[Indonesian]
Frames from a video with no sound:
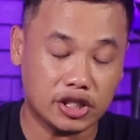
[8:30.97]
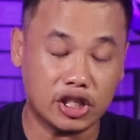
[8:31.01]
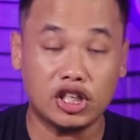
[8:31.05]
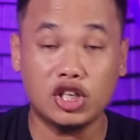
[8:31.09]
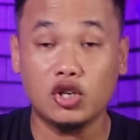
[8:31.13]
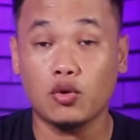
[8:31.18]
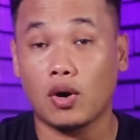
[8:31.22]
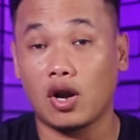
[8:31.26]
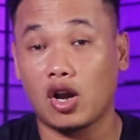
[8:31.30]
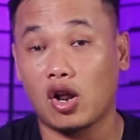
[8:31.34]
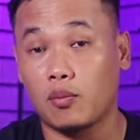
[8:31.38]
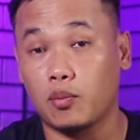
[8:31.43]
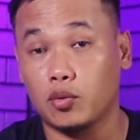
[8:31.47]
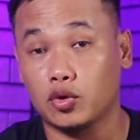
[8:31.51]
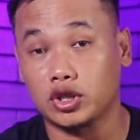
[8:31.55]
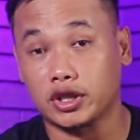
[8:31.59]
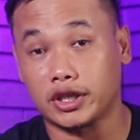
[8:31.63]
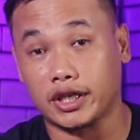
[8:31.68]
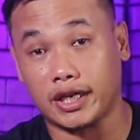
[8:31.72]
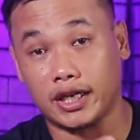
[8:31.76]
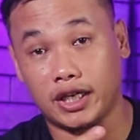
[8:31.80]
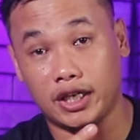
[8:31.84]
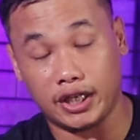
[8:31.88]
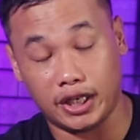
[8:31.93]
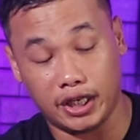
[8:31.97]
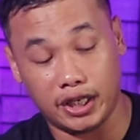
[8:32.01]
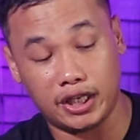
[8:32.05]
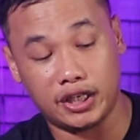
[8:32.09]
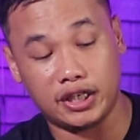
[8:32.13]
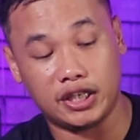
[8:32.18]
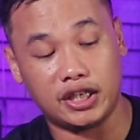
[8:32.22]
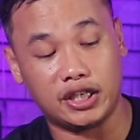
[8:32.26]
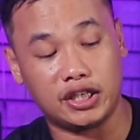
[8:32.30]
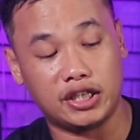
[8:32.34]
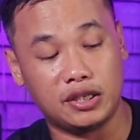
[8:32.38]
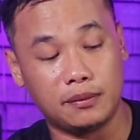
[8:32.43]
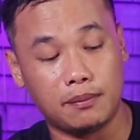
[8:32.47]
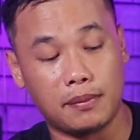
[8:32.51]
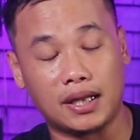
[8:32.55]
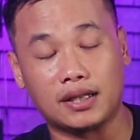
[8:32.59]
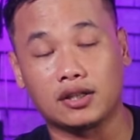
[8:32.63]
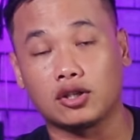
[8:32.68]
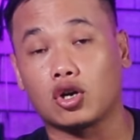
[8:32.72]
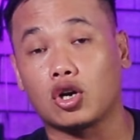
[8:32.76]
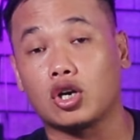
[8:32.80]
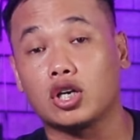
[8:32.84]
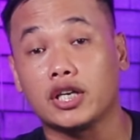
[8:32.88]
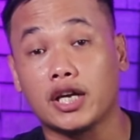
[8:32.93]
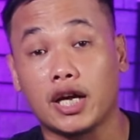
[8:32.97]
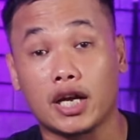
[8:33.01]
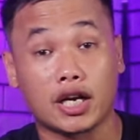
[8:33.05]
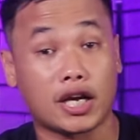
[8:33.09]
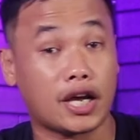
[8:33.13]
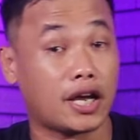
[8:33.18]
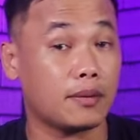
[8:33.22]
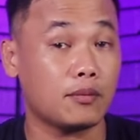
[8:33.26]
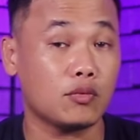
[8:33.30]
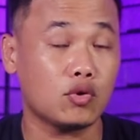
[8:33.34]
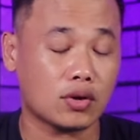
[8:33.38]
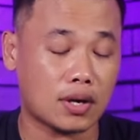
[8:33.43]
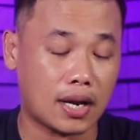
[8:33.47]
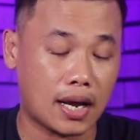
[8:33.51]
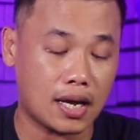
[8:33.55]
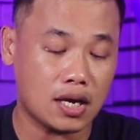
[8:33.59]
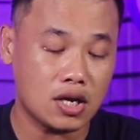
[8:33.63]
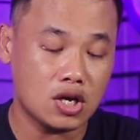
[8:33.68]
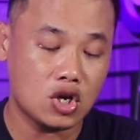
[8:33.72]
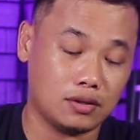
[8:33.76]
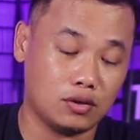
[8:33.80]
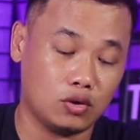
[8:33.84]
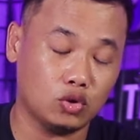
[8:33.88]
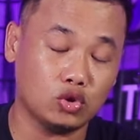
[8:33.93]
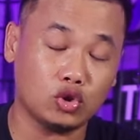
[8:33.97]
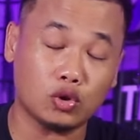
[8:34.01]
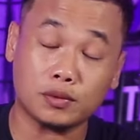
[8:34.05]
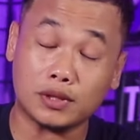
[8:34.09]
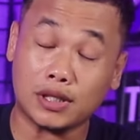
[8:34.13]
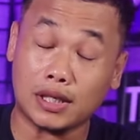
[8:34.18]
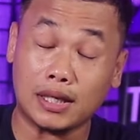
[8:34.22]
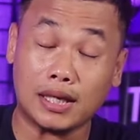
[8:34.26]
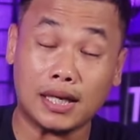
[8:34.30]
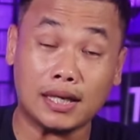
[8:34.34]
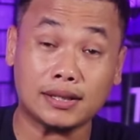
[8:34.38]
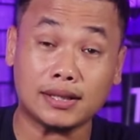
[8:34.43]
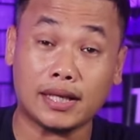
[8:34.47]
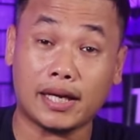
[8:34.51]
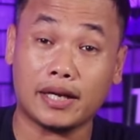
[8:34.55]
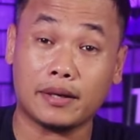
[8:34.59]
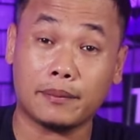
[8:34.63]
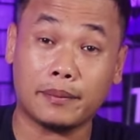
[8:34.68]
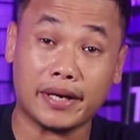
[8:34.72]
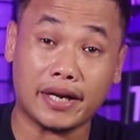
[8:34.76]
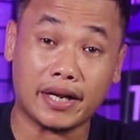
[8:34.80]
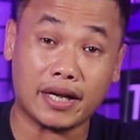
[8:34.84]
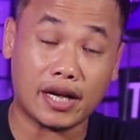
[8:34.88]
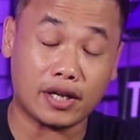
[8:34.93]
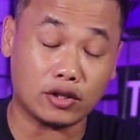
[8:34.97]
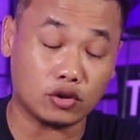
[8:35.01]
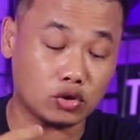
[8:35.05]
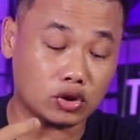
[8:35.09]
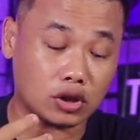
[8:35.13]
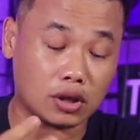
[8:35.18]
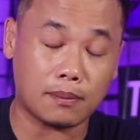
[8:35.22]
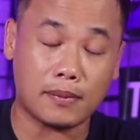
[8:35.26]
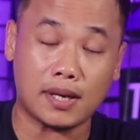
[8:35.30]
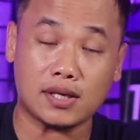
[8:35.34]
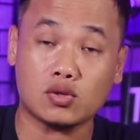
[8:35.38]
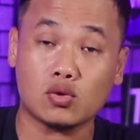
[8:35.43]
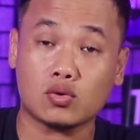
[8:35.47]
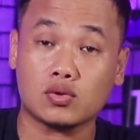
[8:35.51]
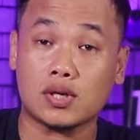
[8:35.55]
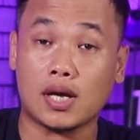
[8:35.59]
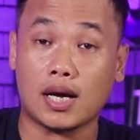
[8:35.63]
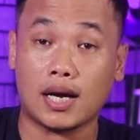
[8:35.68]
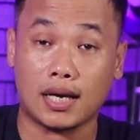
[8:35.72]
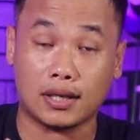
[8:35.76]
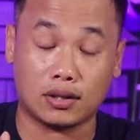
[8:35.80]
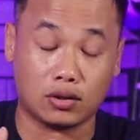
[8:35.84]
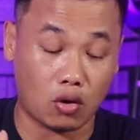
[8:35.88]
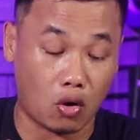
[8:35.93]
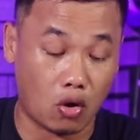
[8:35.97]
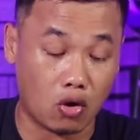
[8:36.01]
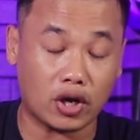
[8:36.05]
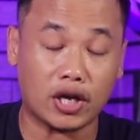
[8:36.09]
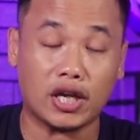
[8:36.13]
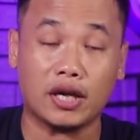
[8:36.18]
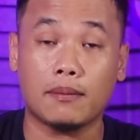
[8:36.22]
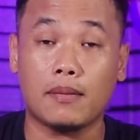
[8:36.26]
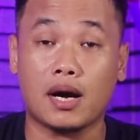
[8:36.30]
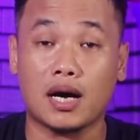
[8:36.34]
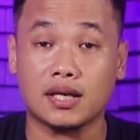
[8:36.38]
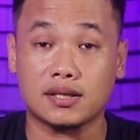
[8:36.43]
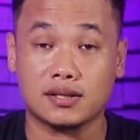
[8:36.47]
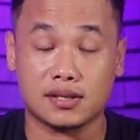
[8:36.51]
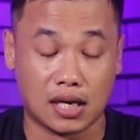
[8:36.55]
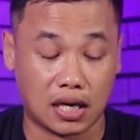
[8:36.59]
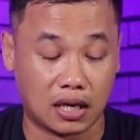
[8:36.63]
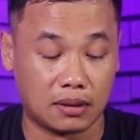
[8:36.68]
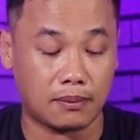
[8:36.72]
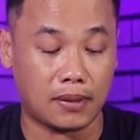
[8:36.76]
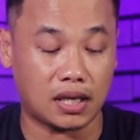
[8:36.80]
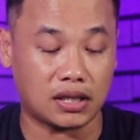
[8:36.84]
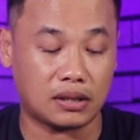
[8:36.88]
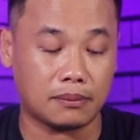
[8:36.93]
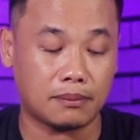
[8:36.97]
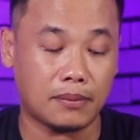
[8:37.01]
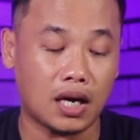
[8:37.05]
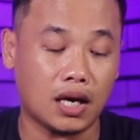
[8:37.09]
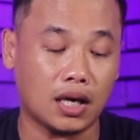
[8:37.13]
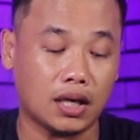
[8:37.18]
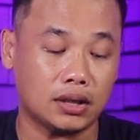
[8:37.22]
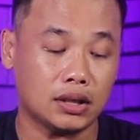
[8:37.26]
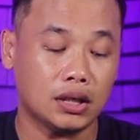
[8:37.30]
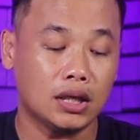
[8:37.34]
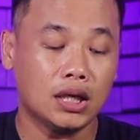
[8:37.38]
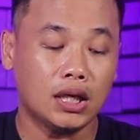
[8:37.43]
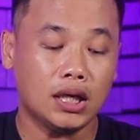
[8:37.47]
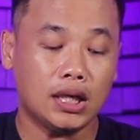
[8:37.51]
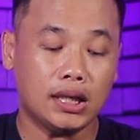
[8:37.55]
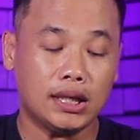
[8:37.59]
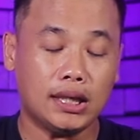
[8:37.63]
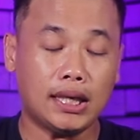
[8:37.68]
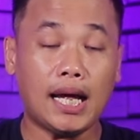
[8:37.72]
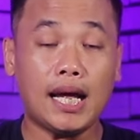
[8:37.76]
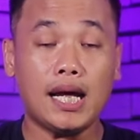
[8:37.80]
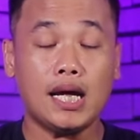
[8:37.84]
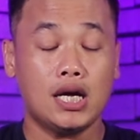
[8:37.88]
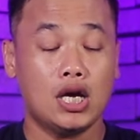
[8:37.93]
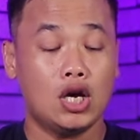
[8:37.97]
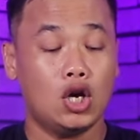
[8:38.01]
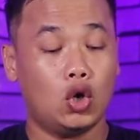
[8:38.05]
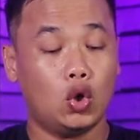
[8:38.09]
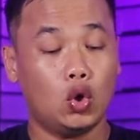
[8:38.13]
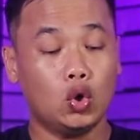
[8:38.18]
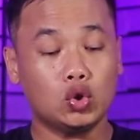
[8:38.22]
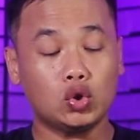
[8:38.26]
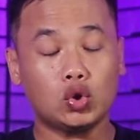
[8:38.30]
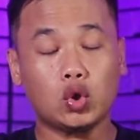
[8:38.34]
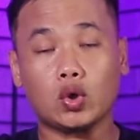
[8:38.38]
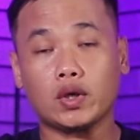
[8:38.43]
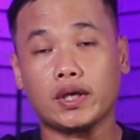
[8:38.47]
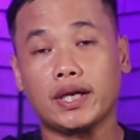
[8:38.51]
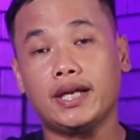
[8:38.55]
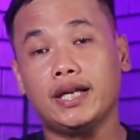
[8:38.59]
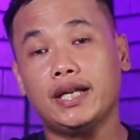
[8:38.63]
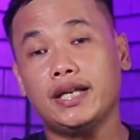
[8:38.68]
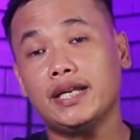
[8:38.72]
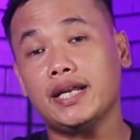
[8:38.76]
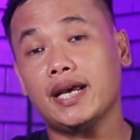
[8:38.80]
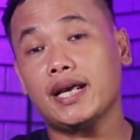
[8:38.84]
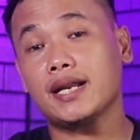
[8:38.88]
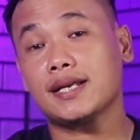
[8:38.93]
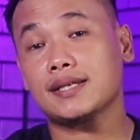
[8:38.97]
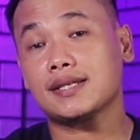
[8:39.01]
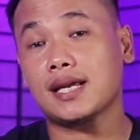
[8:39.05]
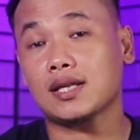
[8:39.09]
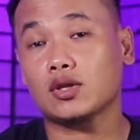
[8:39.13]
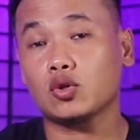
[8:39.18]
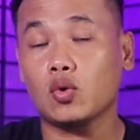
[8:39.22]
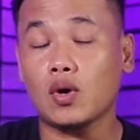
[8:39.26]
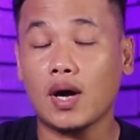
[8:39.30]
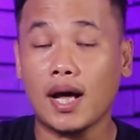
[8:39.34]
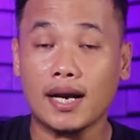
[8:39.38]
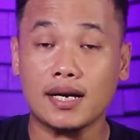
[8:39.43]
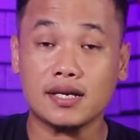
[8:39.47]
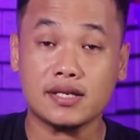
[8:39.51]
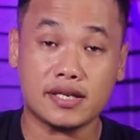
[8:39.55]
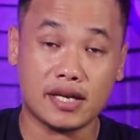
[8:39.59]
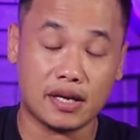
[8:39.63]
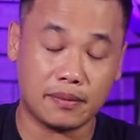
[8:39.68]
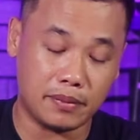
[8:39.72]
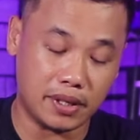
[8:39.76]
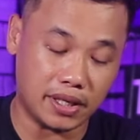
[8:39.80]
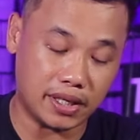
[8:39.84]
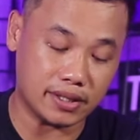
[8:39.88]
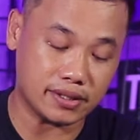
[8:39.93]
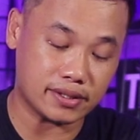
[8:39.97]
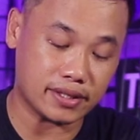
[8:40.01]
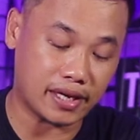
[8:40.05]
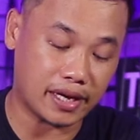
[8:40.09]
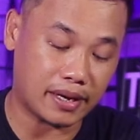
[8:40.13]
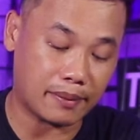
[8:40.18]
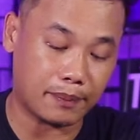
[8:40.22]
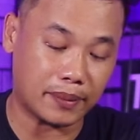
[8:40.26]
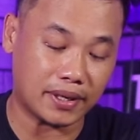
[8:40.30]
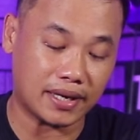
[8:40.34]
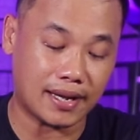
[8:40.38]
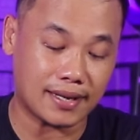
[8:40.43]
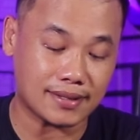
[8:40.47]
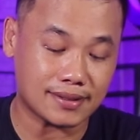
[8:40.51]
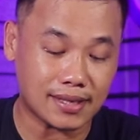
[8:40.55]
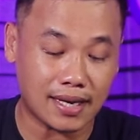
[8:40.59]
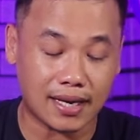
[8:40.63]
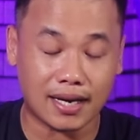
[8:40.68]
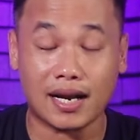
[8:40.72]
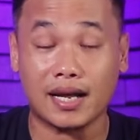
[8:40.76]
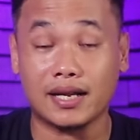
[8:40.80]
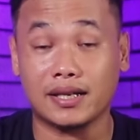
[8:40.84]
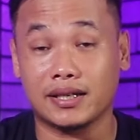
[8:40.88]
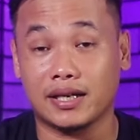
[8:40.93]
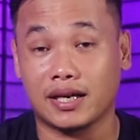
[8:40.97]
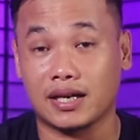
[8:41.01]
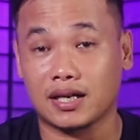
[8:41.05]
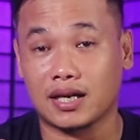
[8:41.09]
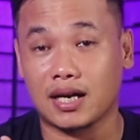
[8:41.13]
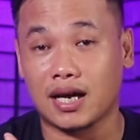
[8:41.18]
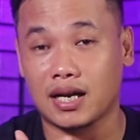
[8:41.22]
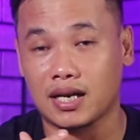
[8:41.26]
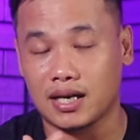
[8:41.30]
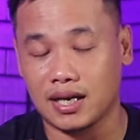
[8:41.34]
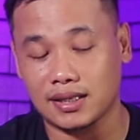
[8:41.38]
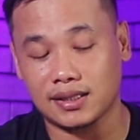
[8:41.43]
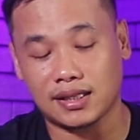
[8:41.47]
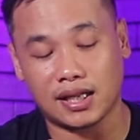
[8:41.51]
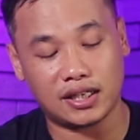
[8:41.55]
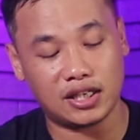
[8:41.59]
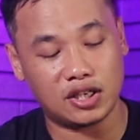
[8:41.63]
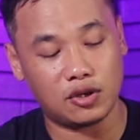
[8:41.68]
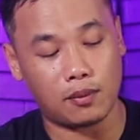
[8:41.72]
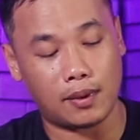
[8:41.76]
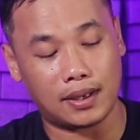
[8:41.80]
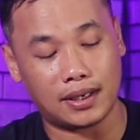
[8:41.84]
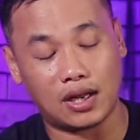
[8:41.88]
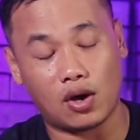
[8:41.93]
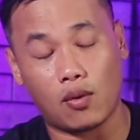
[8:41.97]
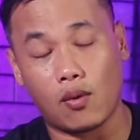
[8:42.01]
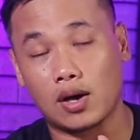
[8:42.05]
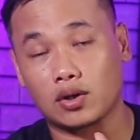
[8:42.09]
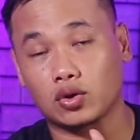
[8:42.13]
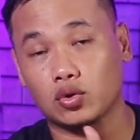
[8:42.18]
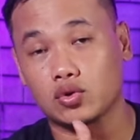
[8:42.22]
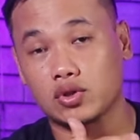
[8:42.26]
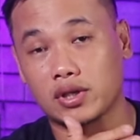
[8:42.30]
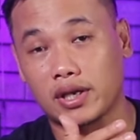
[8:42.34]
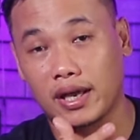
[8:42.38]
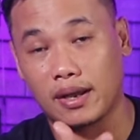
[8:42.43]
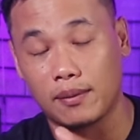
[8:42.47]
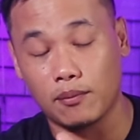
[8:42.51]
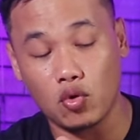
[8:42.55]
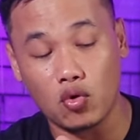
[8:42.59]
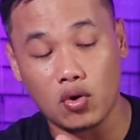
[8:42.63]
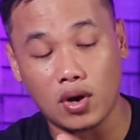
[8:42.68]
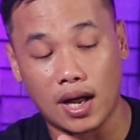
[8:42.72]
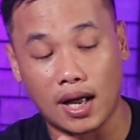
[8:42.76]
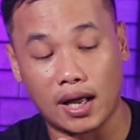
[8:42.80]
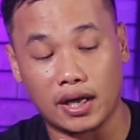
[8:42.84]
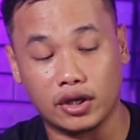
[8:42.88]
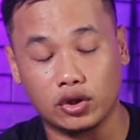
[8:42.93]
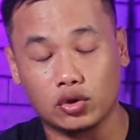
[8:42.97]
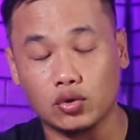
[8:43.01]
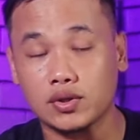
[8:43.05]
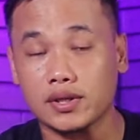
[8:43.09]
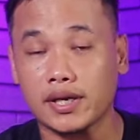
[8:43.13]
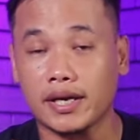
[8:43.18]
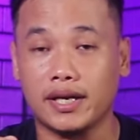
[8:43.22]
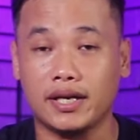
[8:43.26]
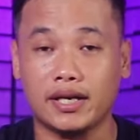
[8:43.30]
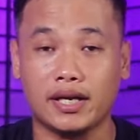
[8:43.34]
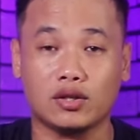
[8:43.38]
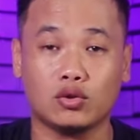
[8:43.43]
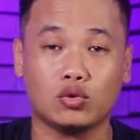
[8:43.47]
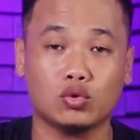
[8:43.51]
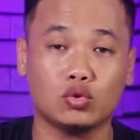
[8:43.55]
Jadi walaupun rail ini dibanderol di harga yang murah, untuk tahan air mereka itu termasuk sangat oke okay banget, sangat mantap banget. Nah, untuk rel ini ada satu hal sih yang bikin saya penasaran ya, karena tadi pada waktu saya buka, itu saya lihat